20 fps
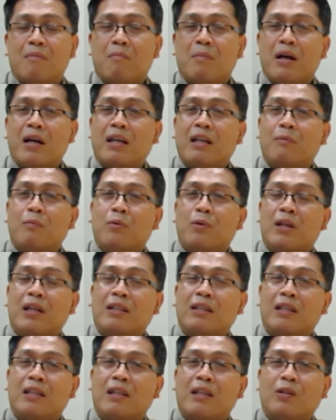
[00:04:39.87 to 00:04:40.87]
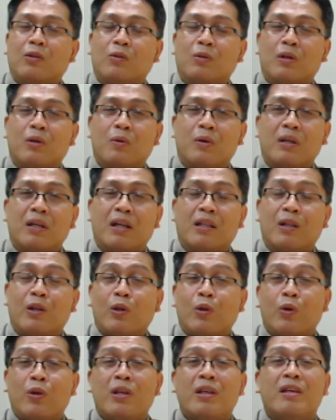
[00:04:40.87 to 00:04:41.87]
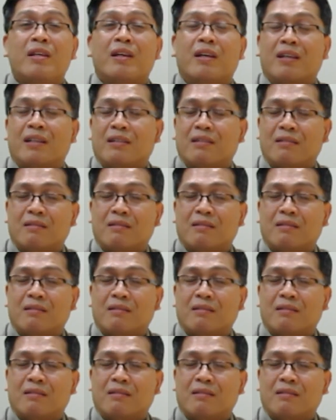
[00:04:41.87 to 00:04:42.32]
maaari po natin itong gawing analohiya